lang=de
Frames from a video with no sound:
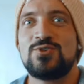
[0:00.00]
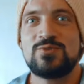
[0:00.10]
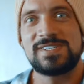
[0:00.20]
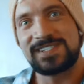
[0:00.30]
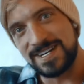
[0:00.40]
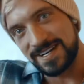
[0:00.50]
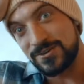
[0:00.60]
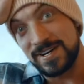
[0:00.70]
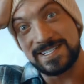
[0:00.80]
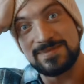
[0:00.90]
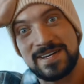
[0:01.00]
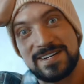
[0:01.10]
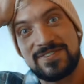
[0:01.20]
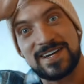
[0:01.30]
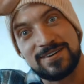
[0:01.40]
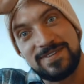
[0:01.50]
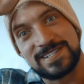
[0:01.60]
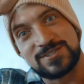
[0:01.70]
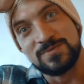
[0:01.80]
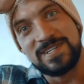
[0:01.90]
übelst der crazy Motherfucker,
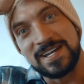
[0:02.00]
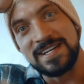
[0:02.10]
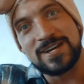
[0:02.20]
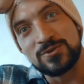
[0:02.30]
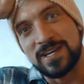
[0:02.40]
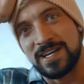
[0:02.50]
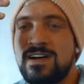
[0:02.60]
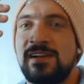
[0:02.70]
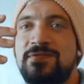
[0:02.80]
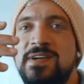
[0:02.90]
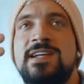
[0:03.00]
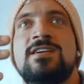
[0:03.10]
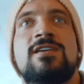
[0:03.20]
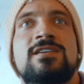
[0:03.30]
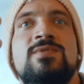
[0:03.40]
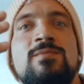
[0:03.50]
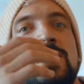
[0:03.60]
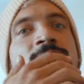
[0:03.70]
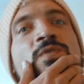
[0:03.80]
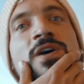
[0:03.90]
wenn es um die Ernährung Weil viele Jahre in meinem
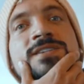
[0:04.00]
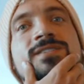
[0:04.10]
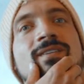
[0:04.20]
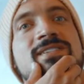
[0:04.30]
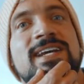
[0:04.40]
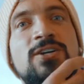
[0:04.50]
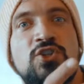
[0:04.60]
Leben war ich sehr